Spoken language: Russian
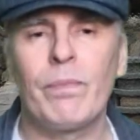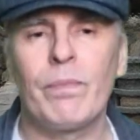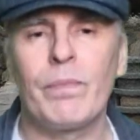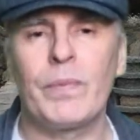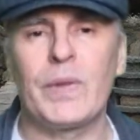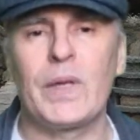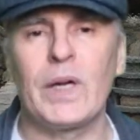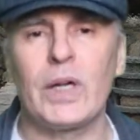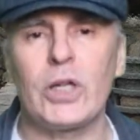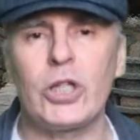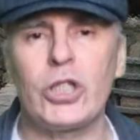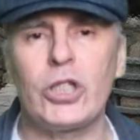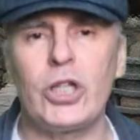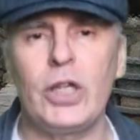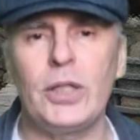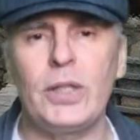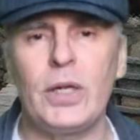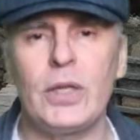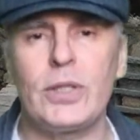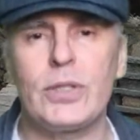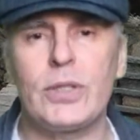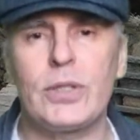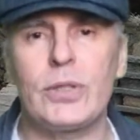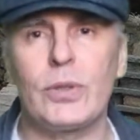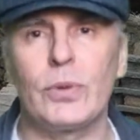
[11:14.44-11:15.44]

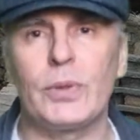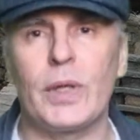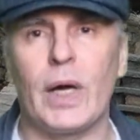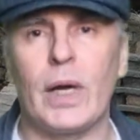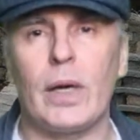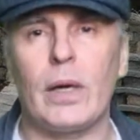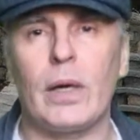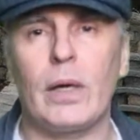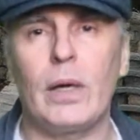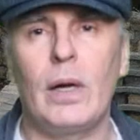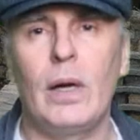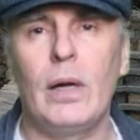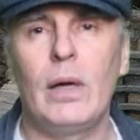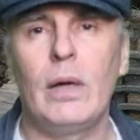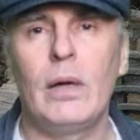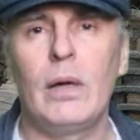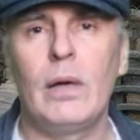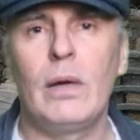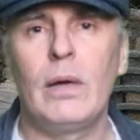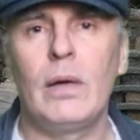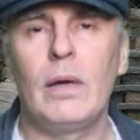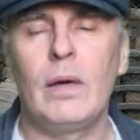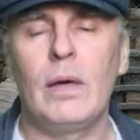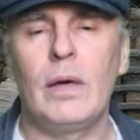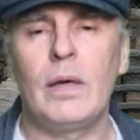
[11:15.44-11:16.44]
Держитесь, сударь,
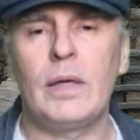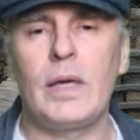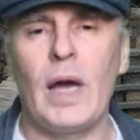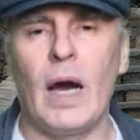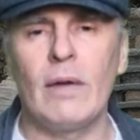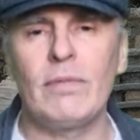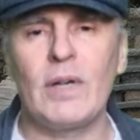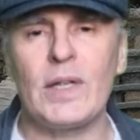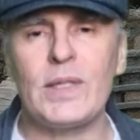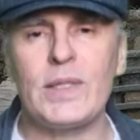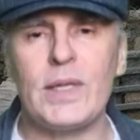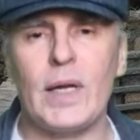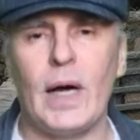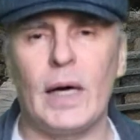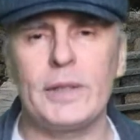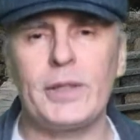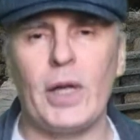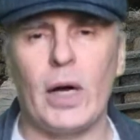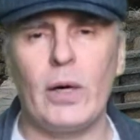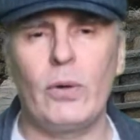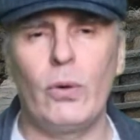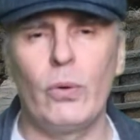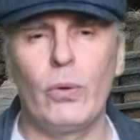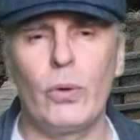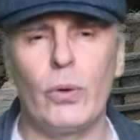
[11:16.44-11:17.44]
я вас
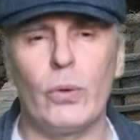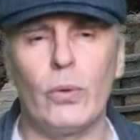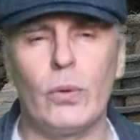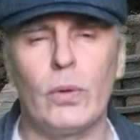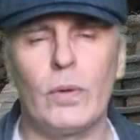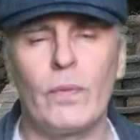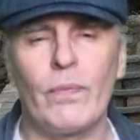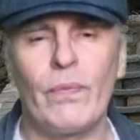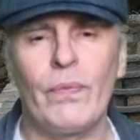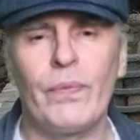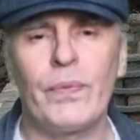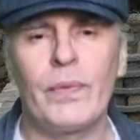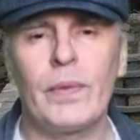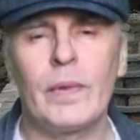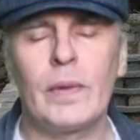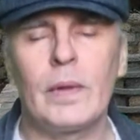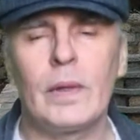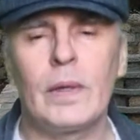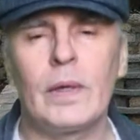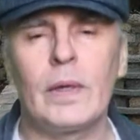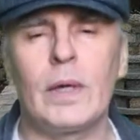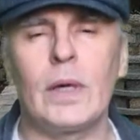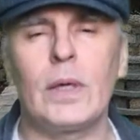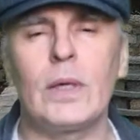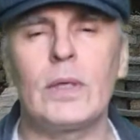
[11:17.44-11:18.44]
атакую.
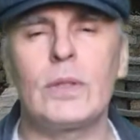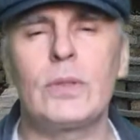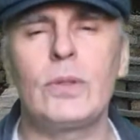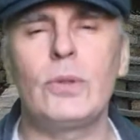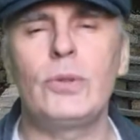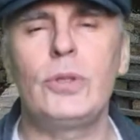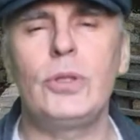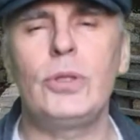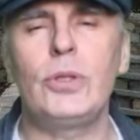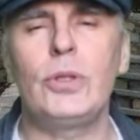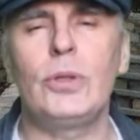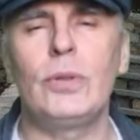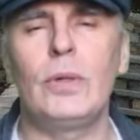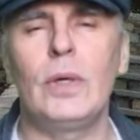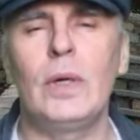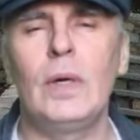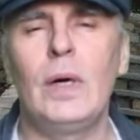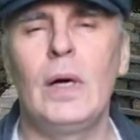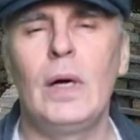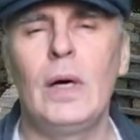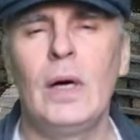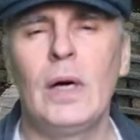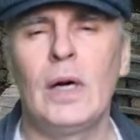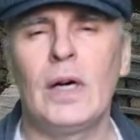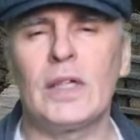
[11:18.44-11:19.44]
Грызучего
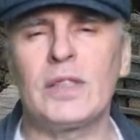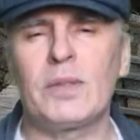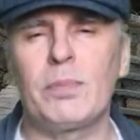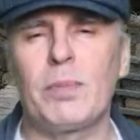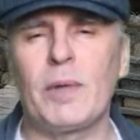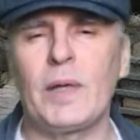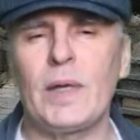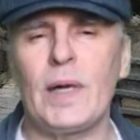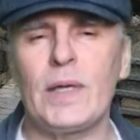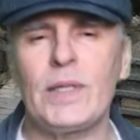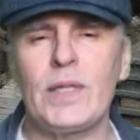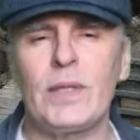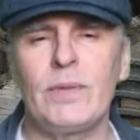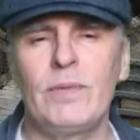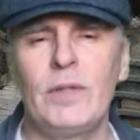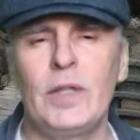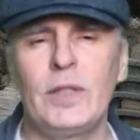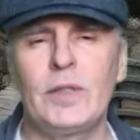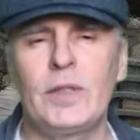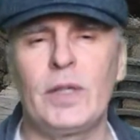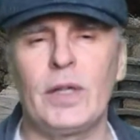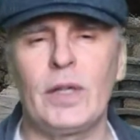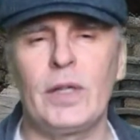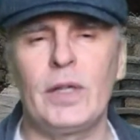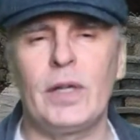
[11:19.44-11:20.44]

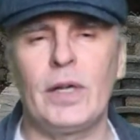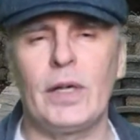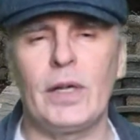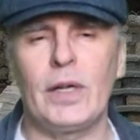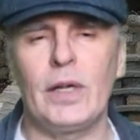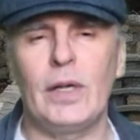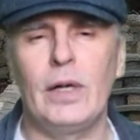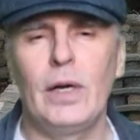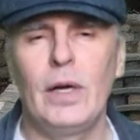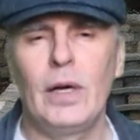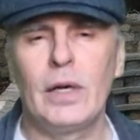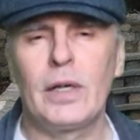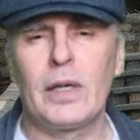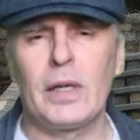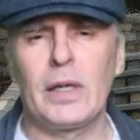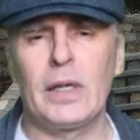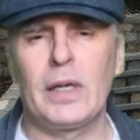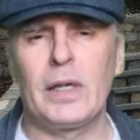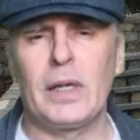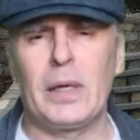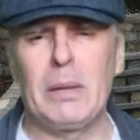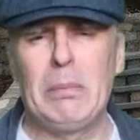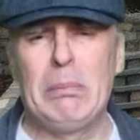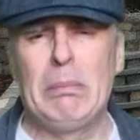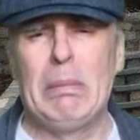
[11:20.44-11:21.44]
отбрасывает кры-кры.
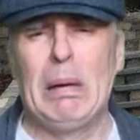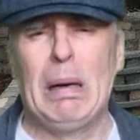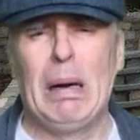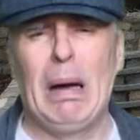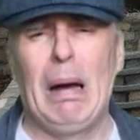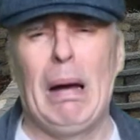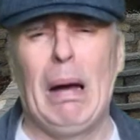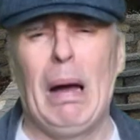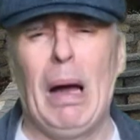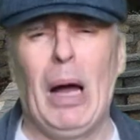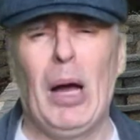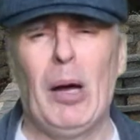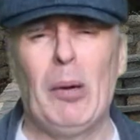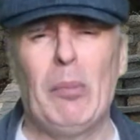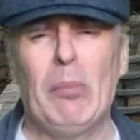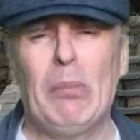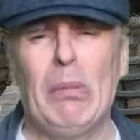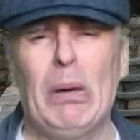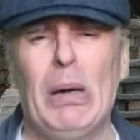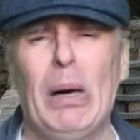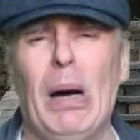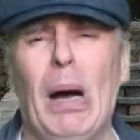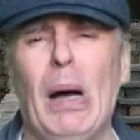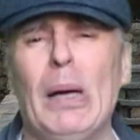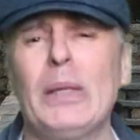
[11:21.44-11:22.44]
Кры-кры,
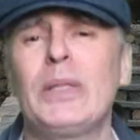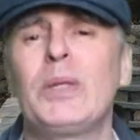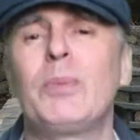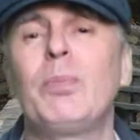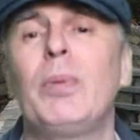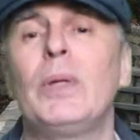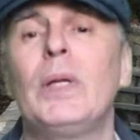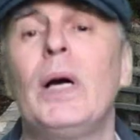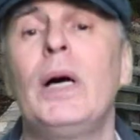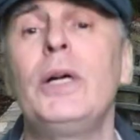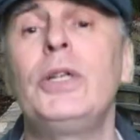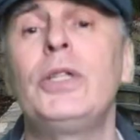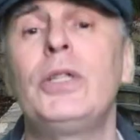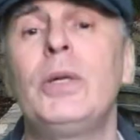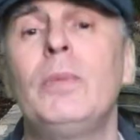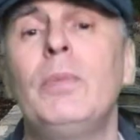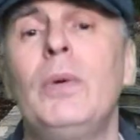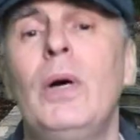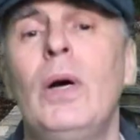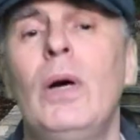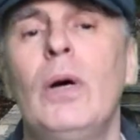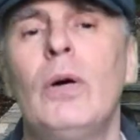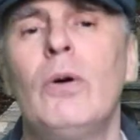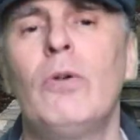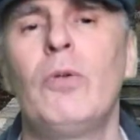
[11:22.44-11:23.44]
мама, с плачем
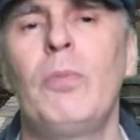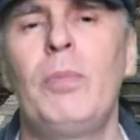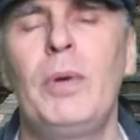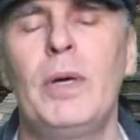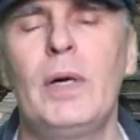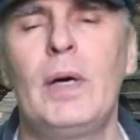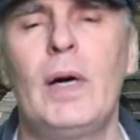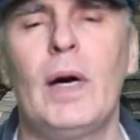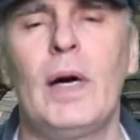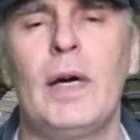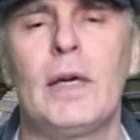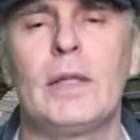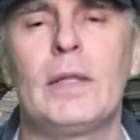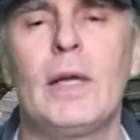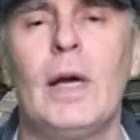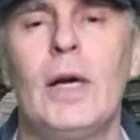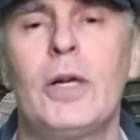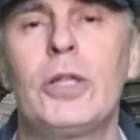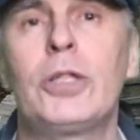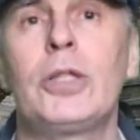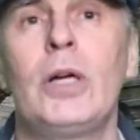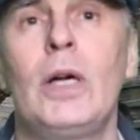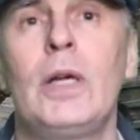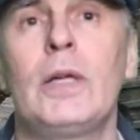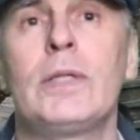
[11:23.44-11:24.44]
убегает.
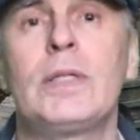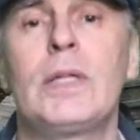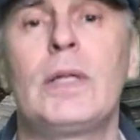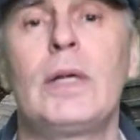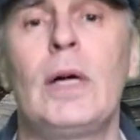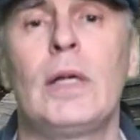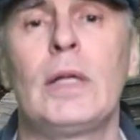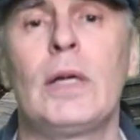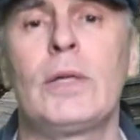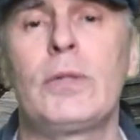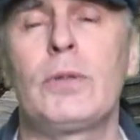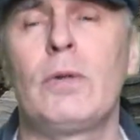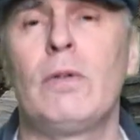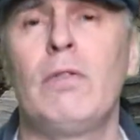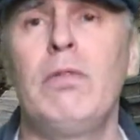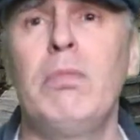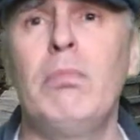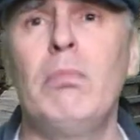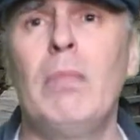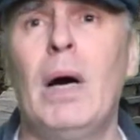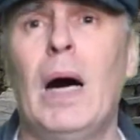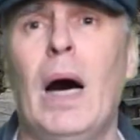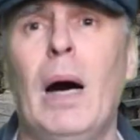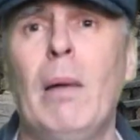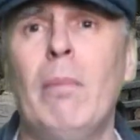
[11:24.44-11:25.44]
Шелест голосов.
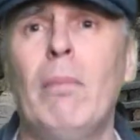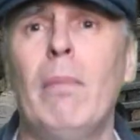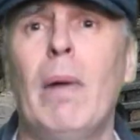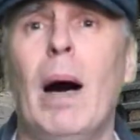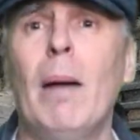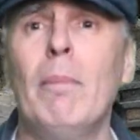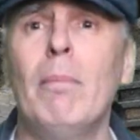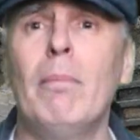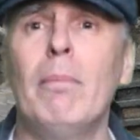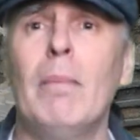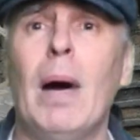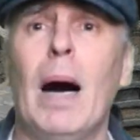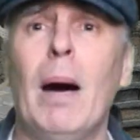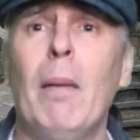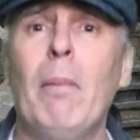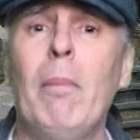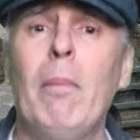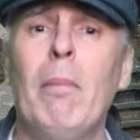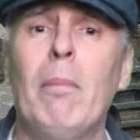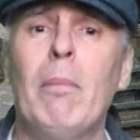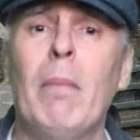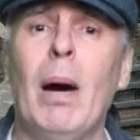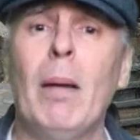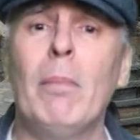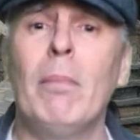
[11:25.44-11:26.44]
Мама,
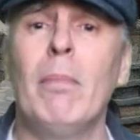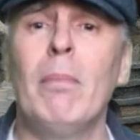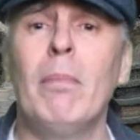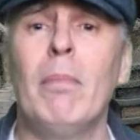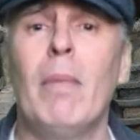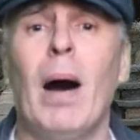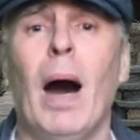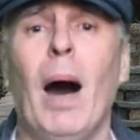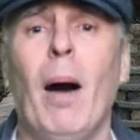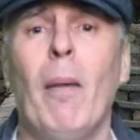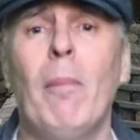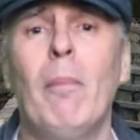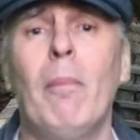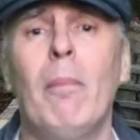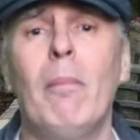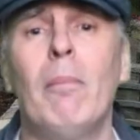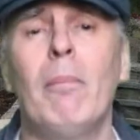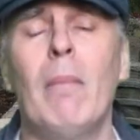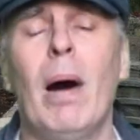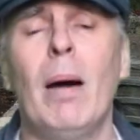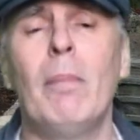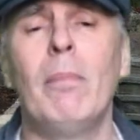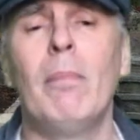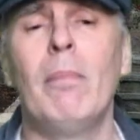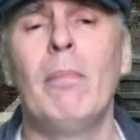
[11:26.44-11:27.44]
мама,
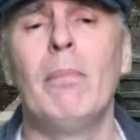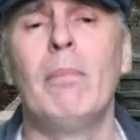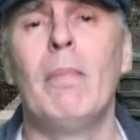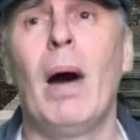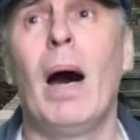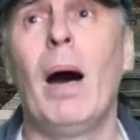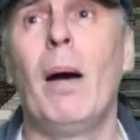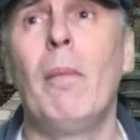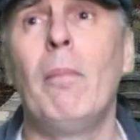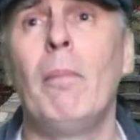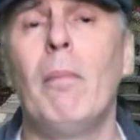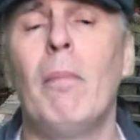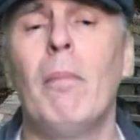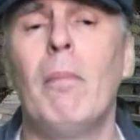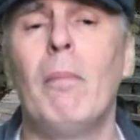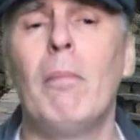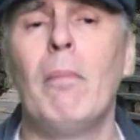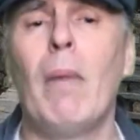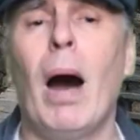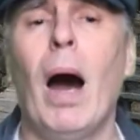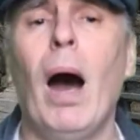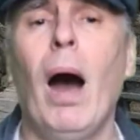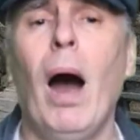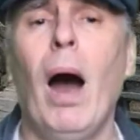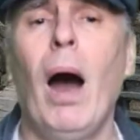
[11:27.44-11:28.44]
мама,
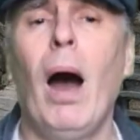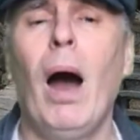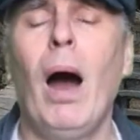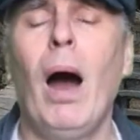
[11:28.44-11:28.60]
мама.